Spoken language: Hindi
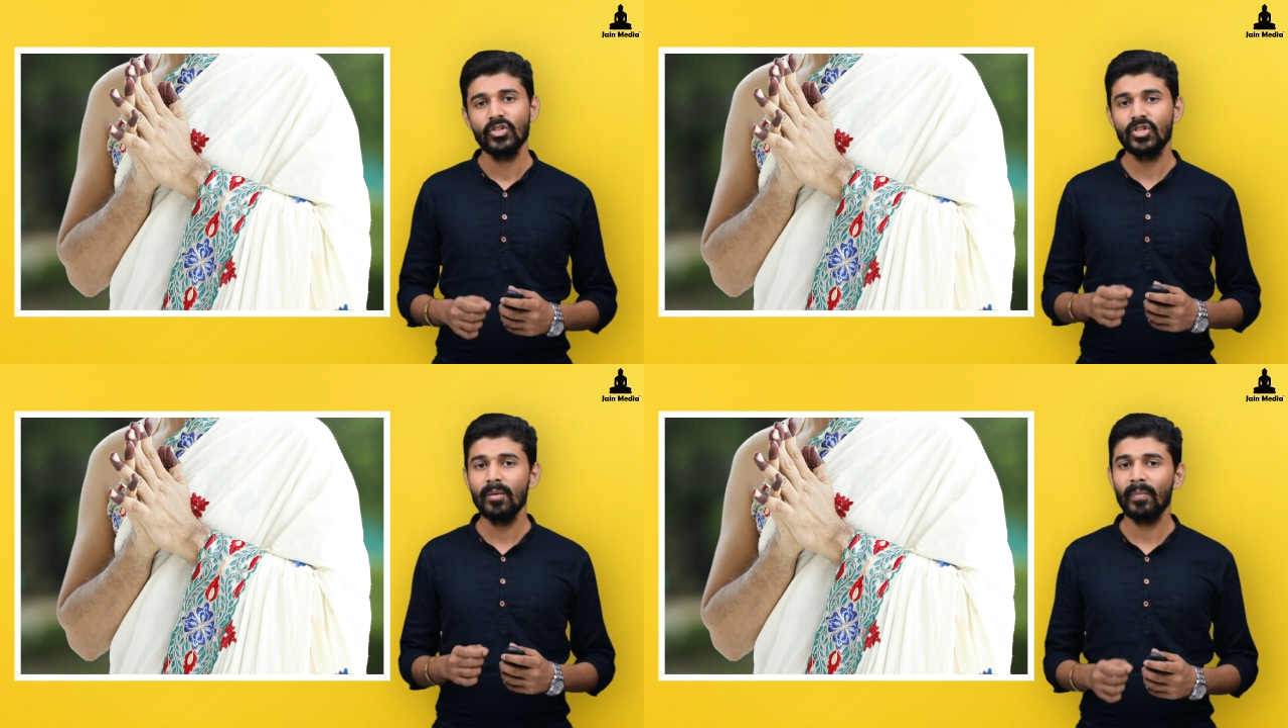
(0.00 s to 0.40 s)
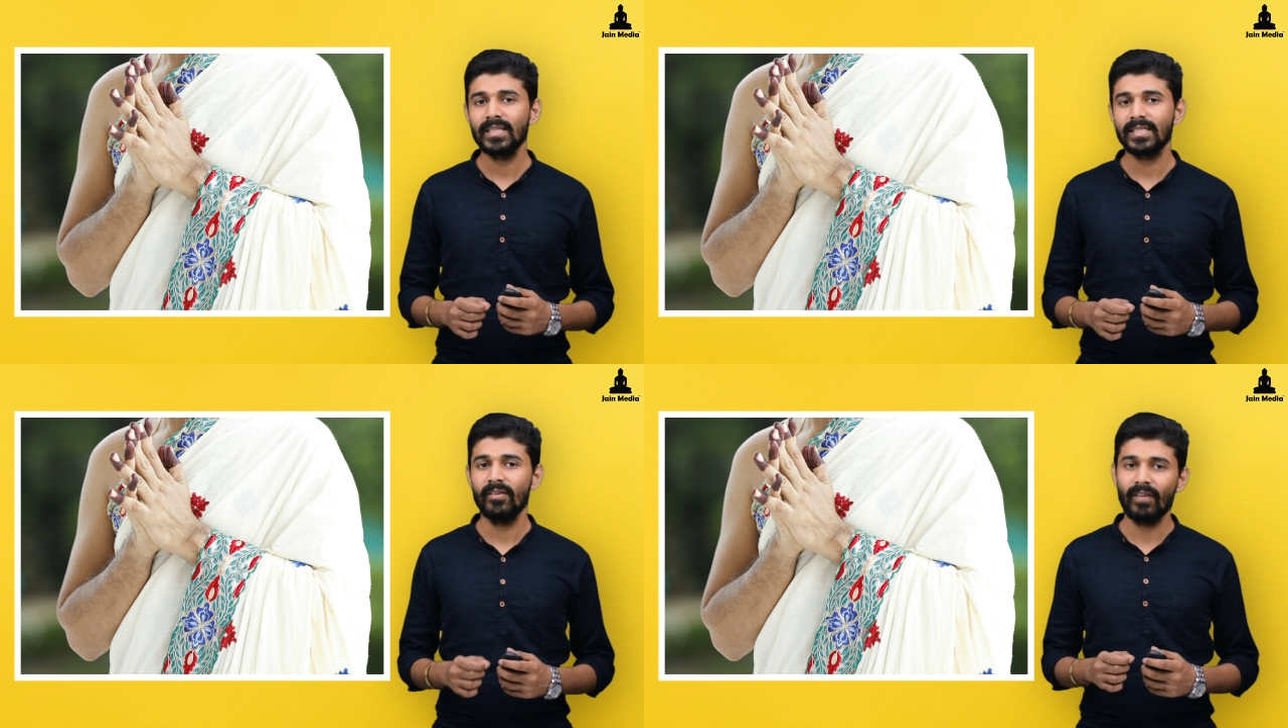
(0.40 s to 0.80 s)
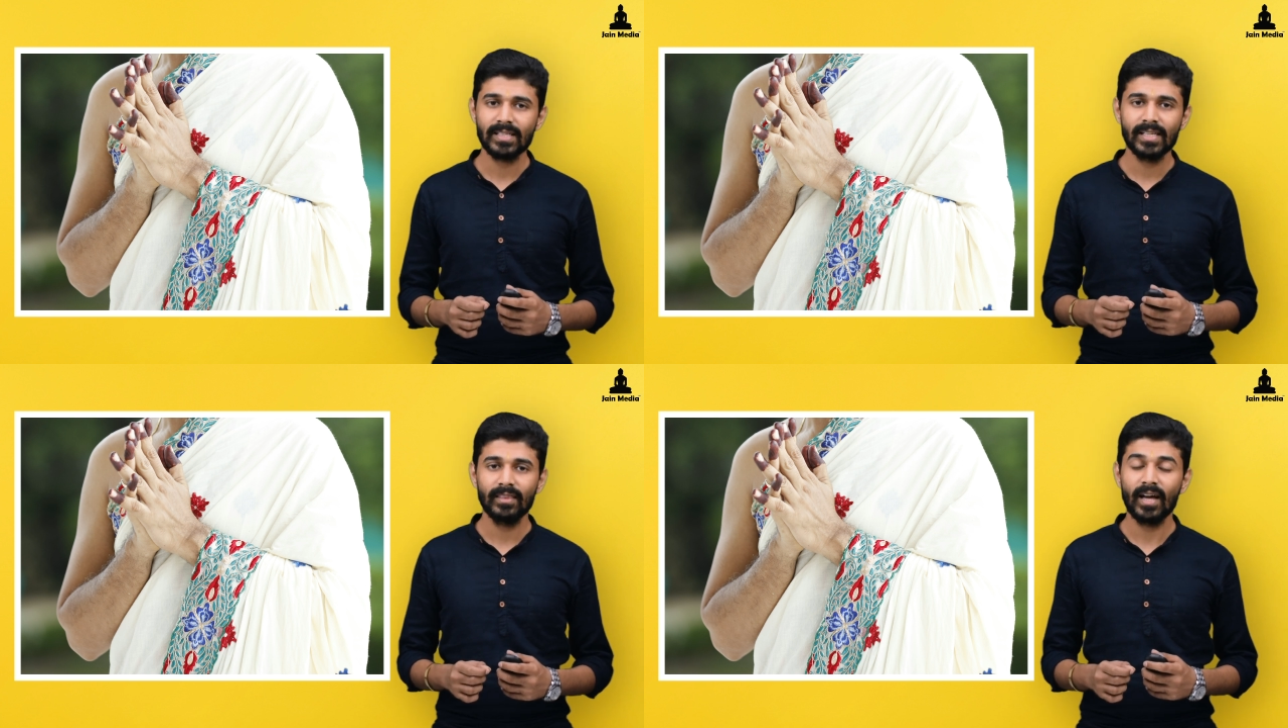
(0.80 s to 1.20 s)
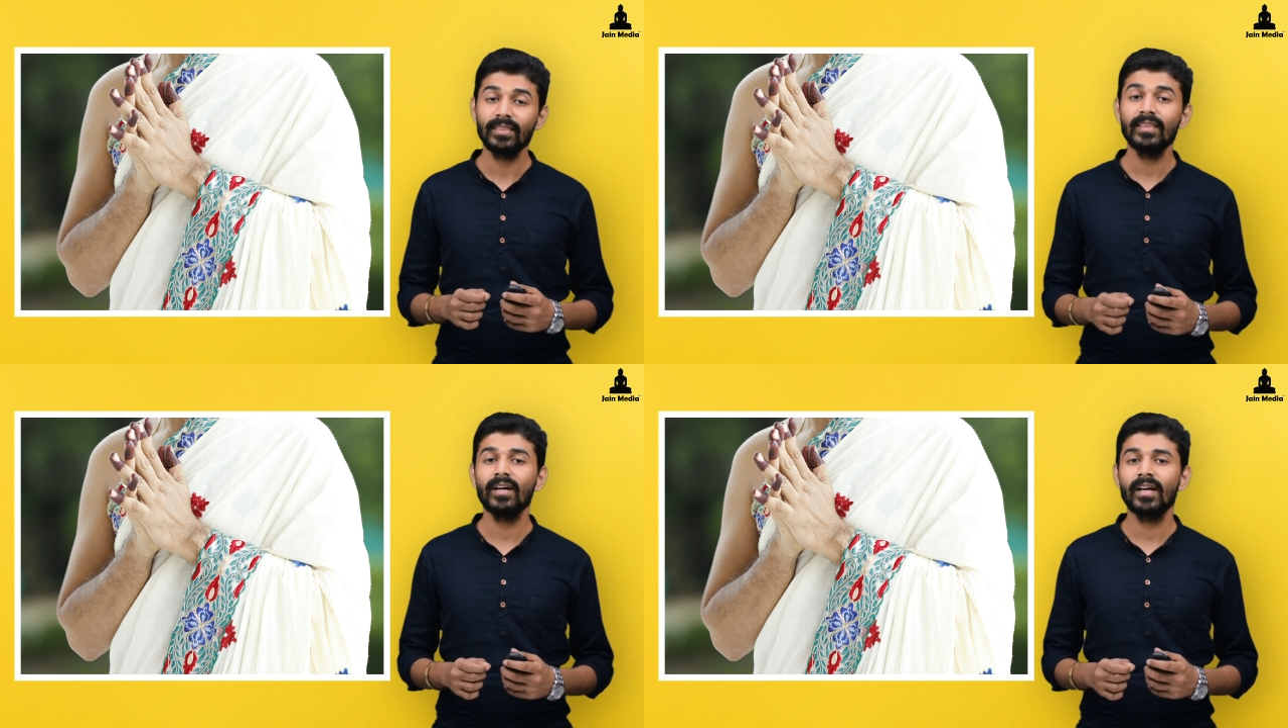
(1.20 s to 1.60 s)
जिन मत से वासित
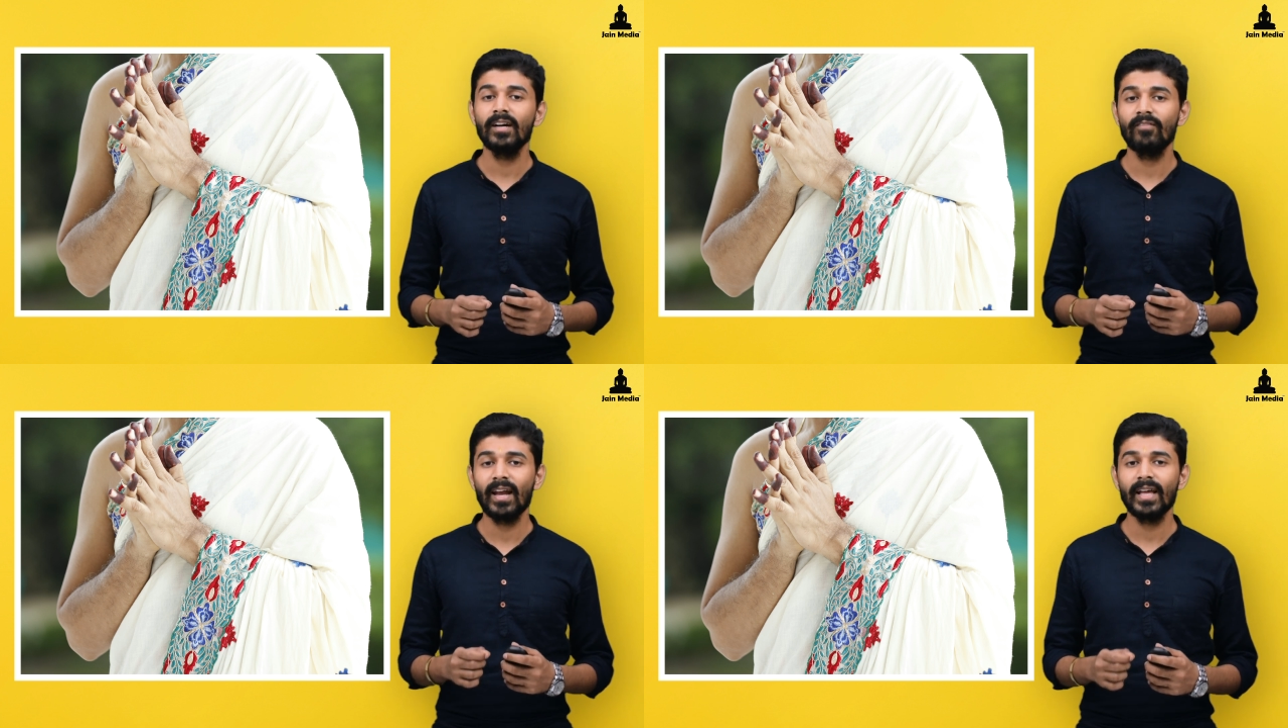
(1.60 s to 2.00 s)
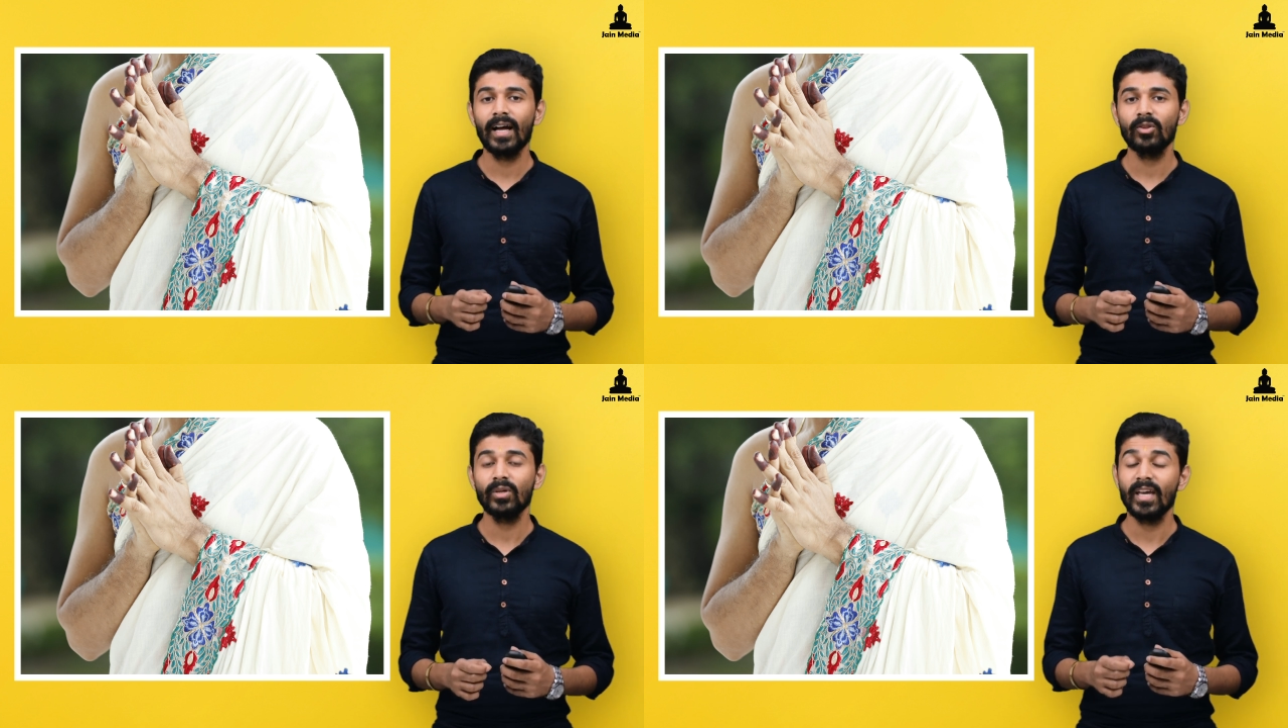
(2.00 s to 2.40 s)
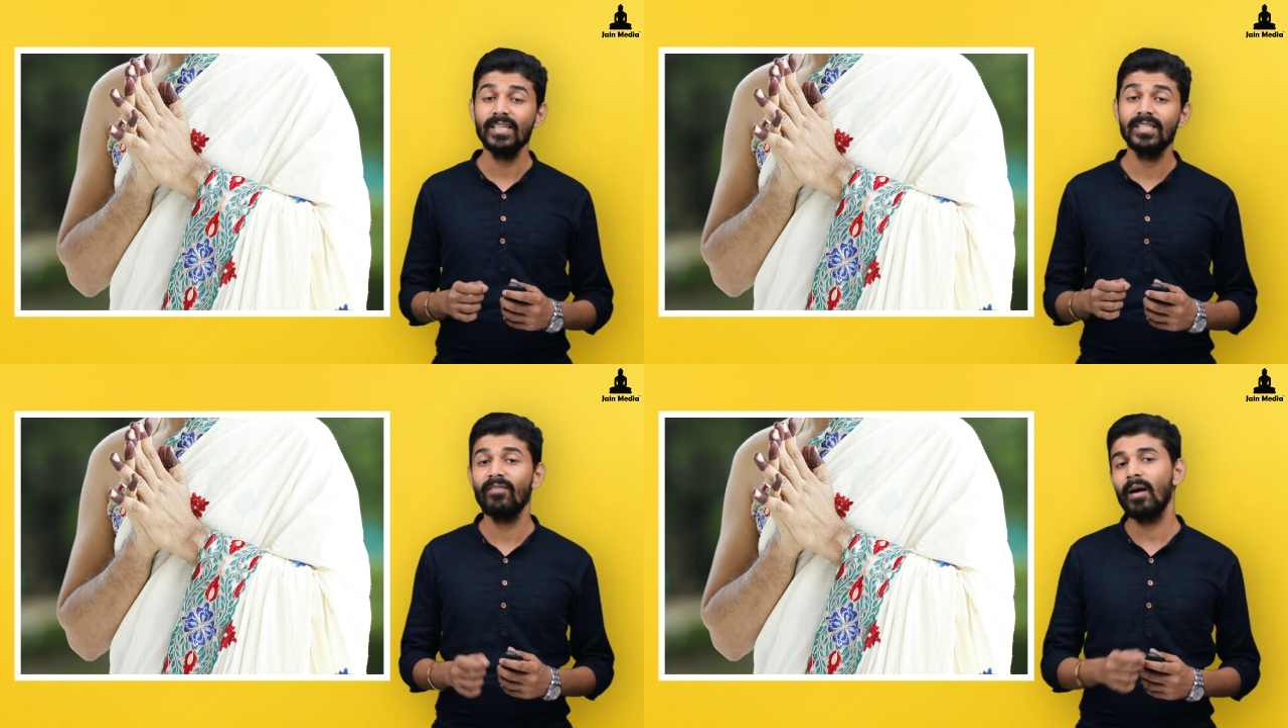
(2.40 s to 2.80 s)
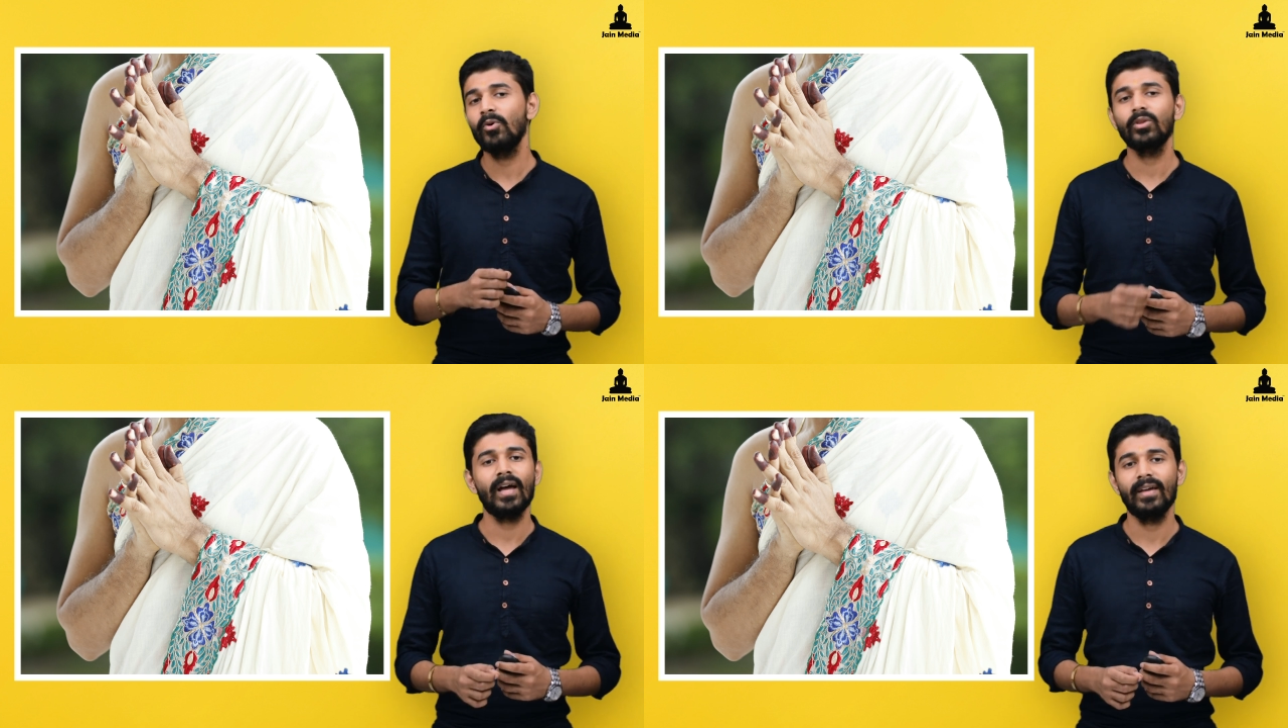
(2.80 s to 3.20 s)
अंतकरण वाले का तो यही
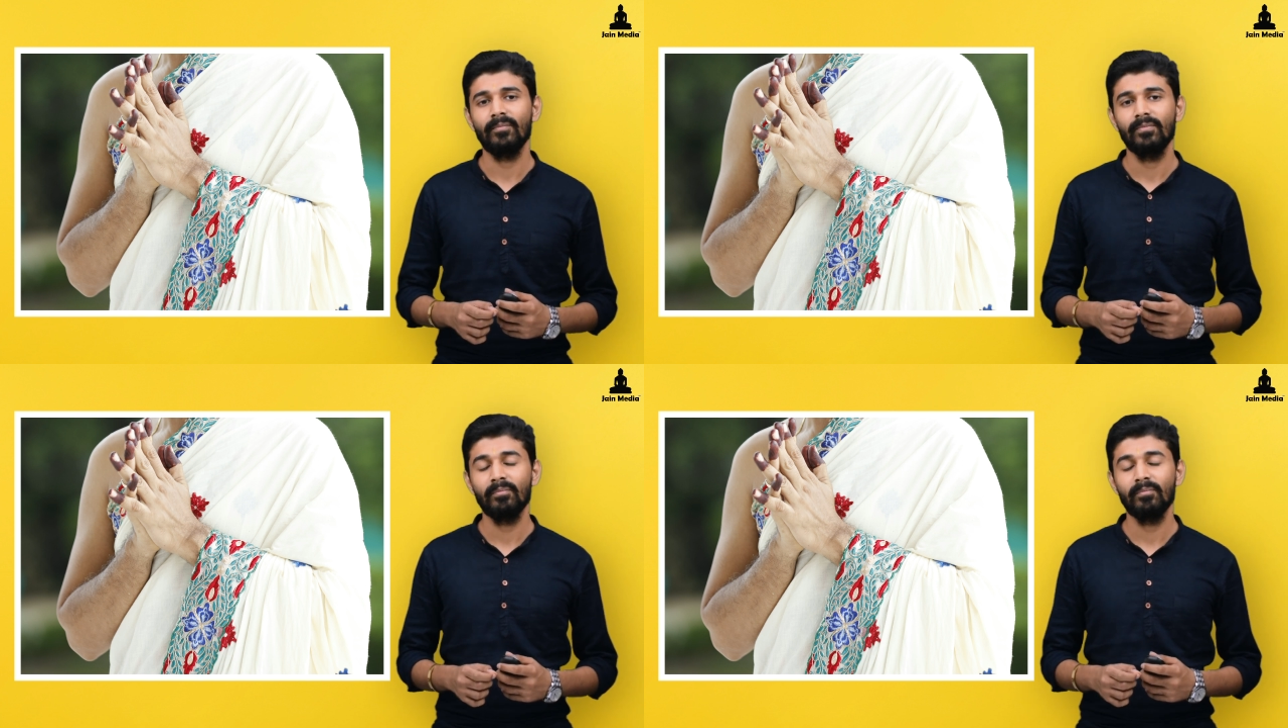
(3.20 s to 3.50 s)
जवाब होता है